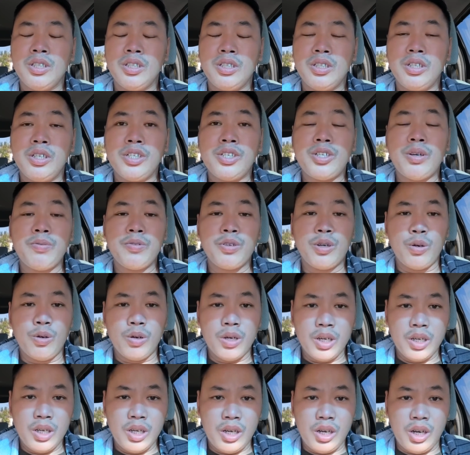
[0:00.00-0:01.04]
người trong
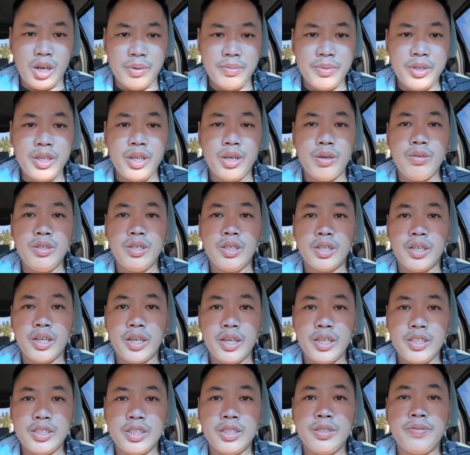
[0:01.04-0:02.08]
cuộc họ mới hiểu được
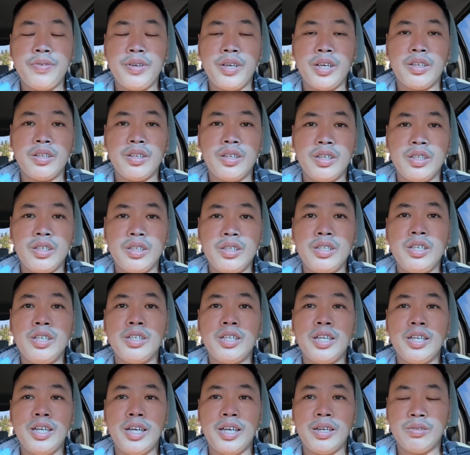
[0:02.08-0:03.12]
cái sự việc nó nó như
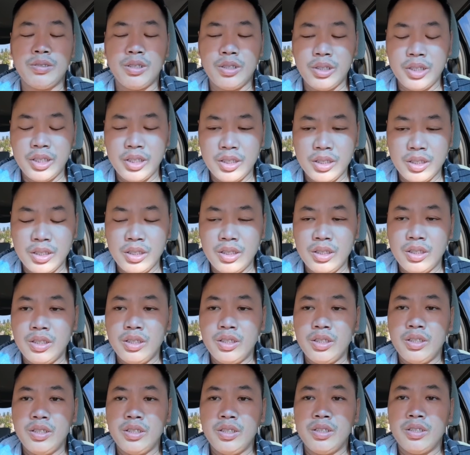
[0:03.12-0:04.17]
thế nào thôi
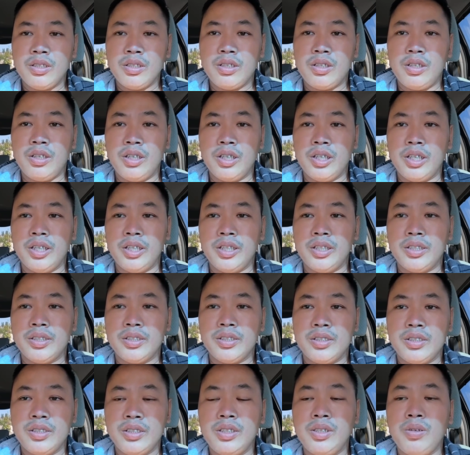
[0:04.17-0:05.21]
còn à,
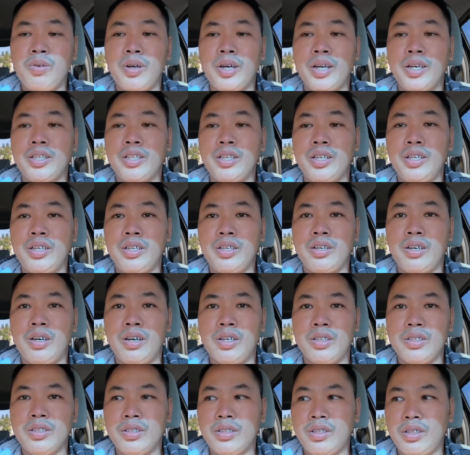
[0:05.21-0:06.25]
người ngoài thì
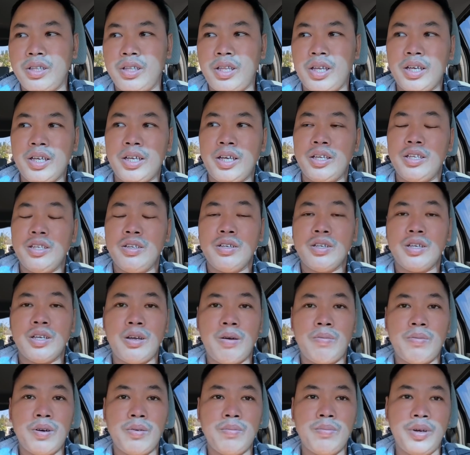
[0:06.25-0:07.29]
họ chẳng hạn như
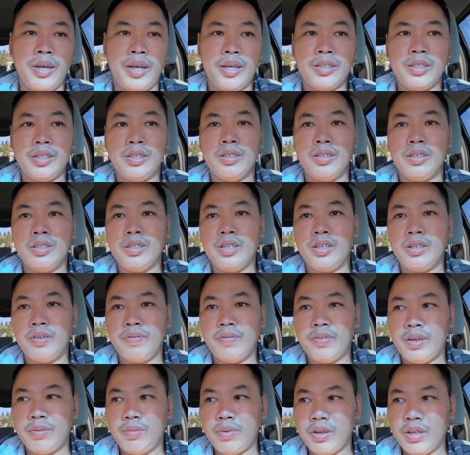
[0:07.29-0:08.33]
cộng đồng mạng thì họ
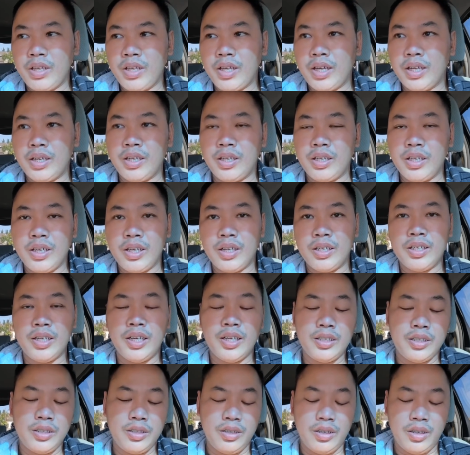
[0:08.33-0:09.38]
nhìn vào một khía cạnh này khía cạnh
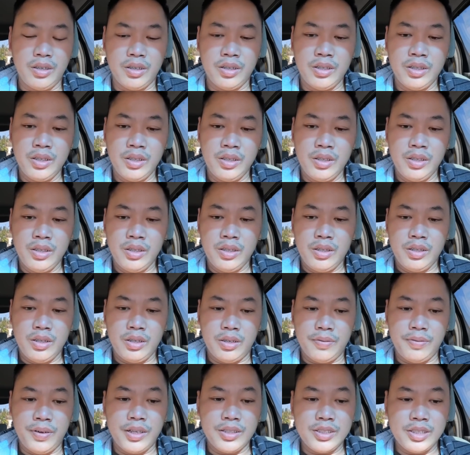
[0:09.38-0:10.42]
khác thì họ
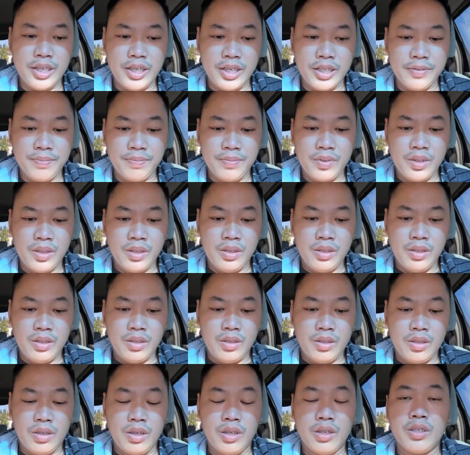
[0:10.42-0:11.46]
họ phán xét
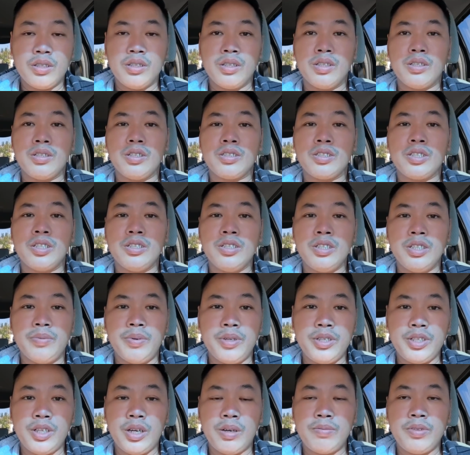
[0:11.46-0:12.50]
còn à, thực sự người
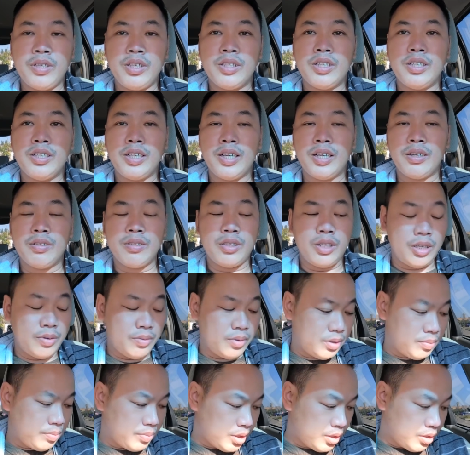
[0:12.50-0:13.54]
bên trong như thế nào thì
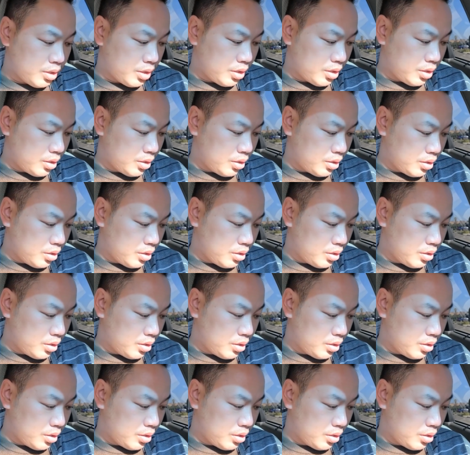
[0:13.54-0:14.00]
mình à,